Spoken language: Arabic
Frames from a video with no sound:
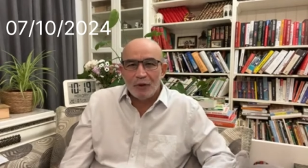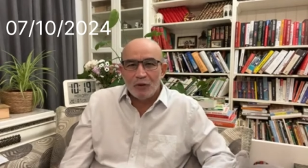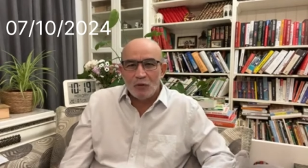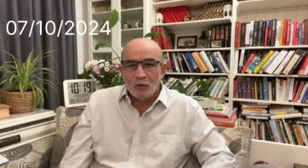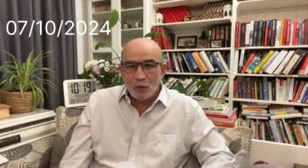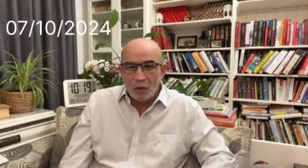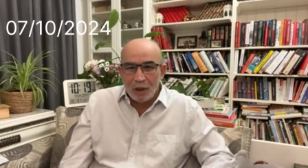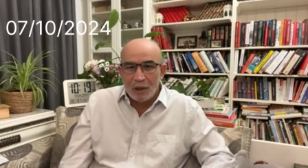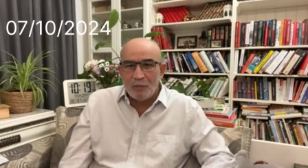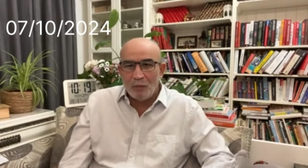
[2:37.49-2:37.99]

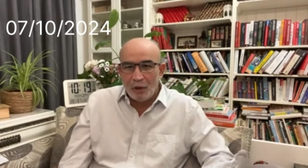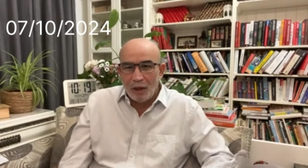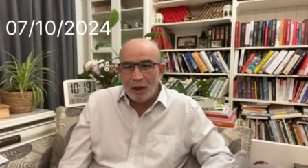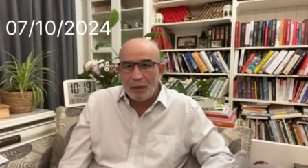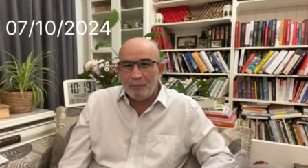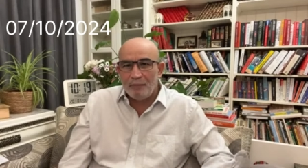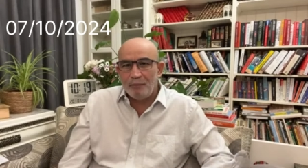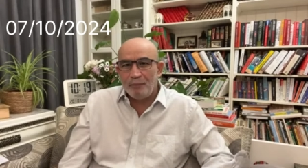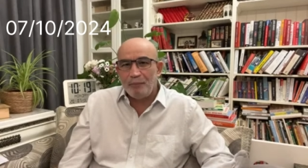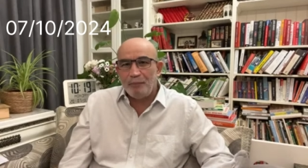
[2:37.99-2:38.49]
سؤال
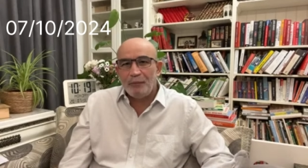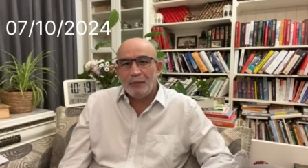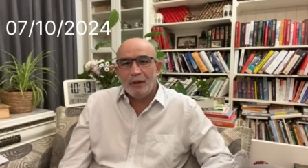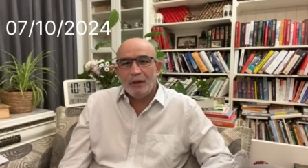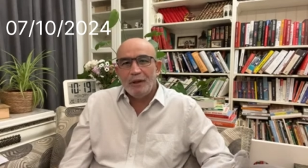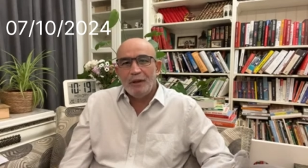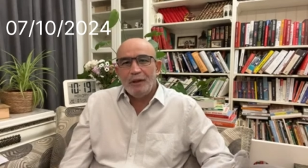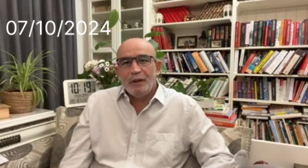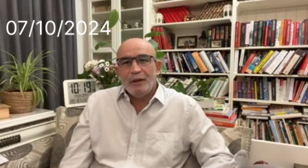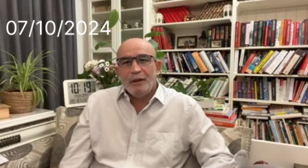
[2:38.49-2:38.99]
مهم
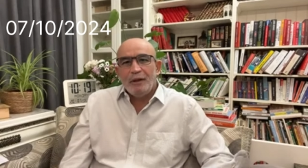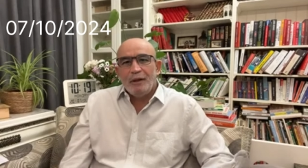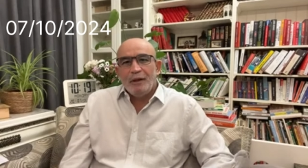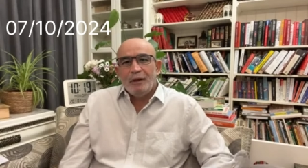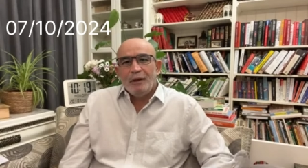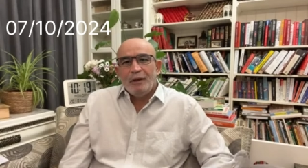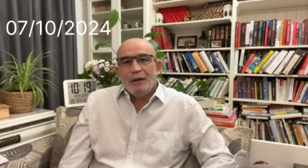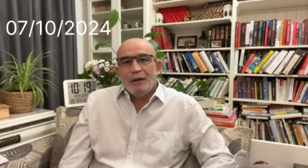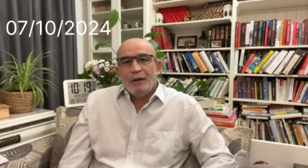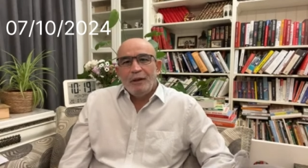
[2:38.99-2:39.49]

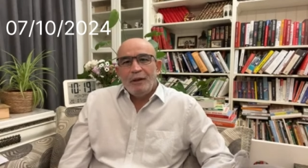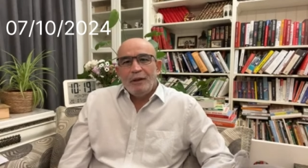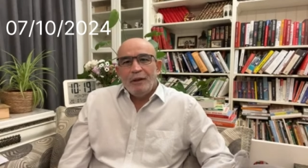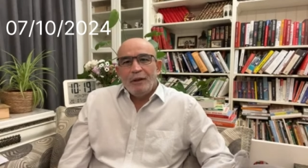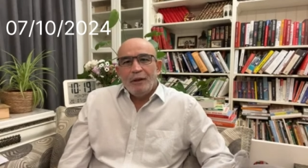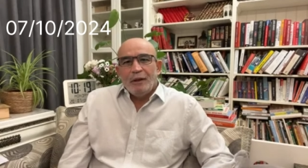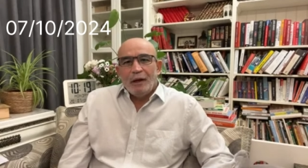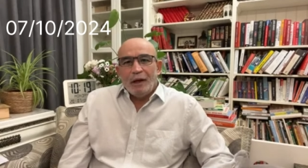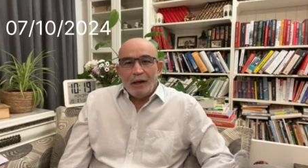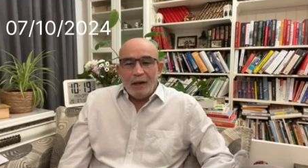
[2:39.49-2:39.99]

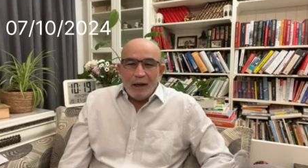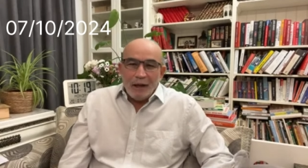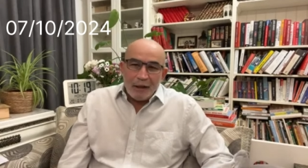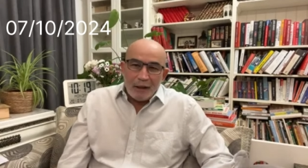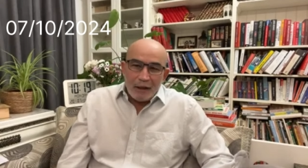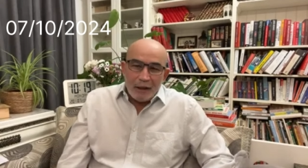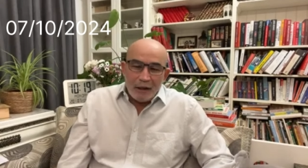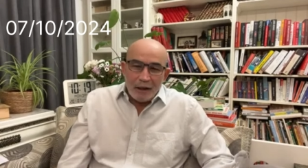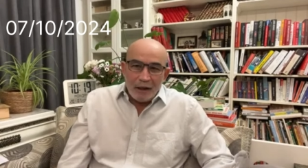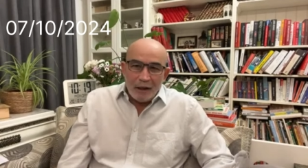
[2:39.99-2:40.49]

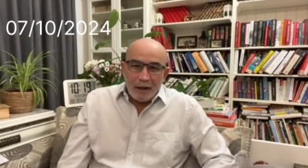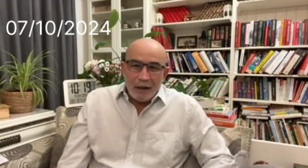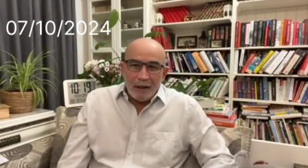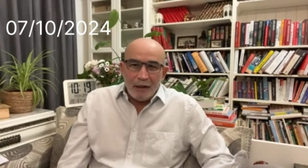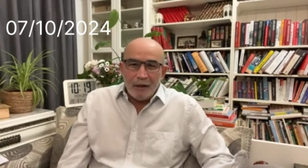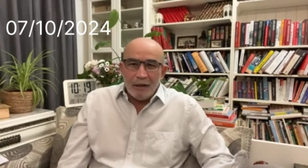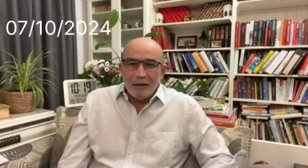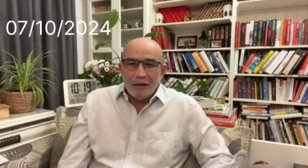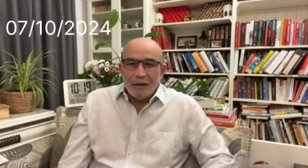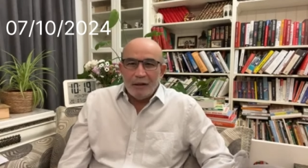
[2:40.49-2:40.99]
الحقيقة
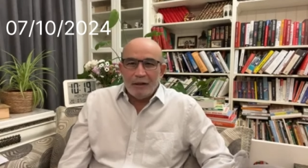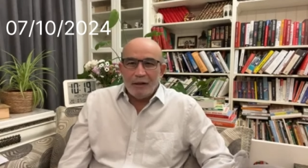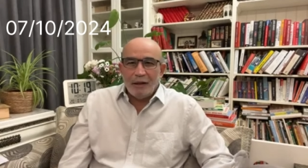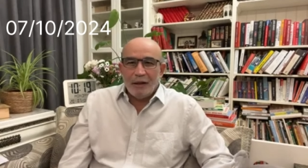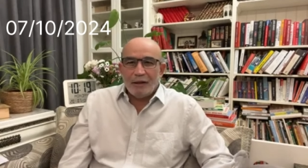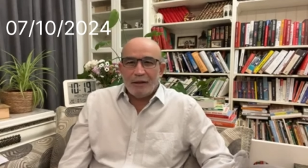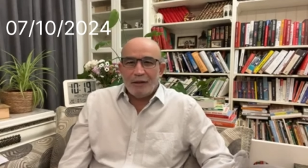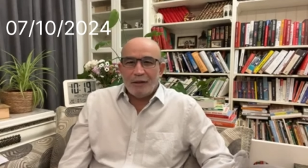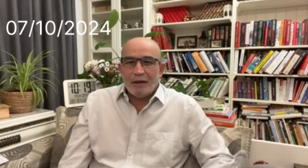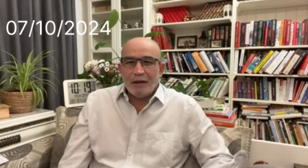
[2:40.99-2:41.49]

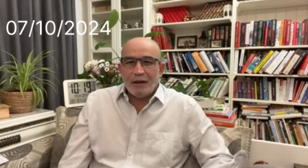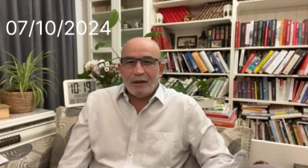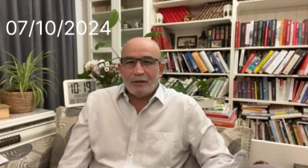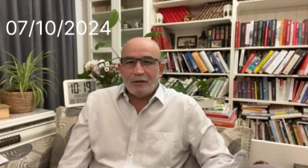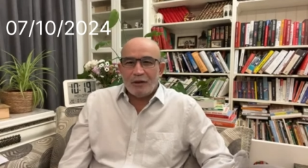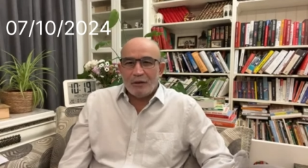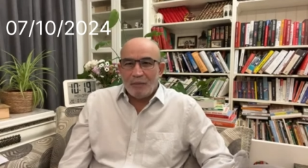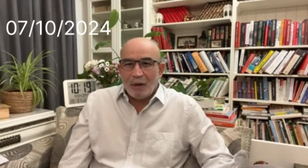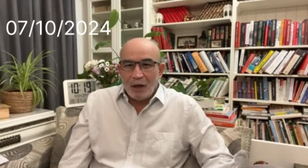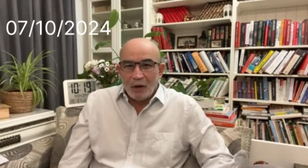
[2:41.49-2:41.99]
لأن
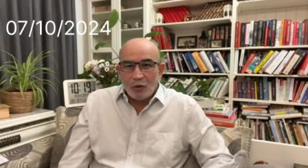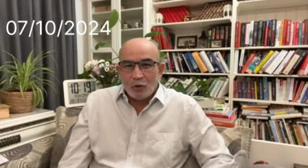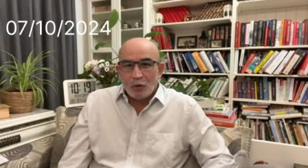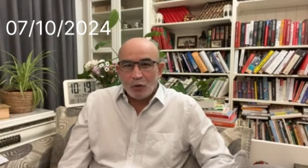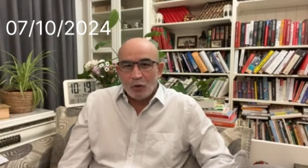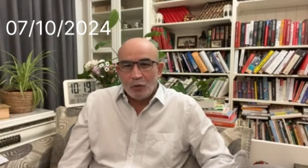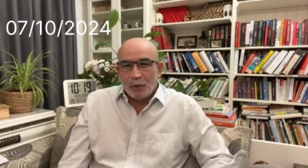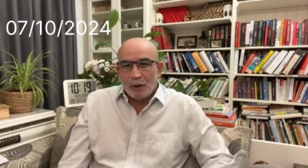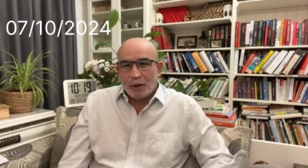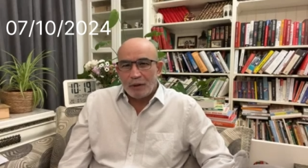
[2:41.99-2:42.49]
7
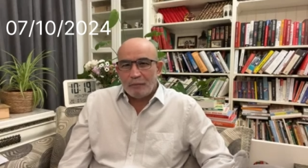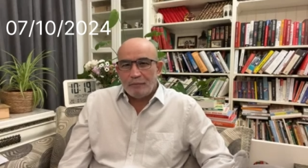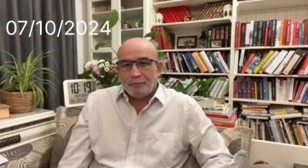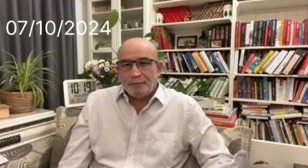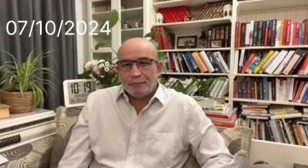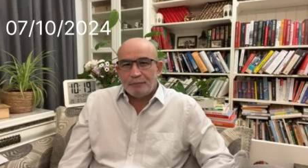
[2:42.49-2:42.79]
أكتوبر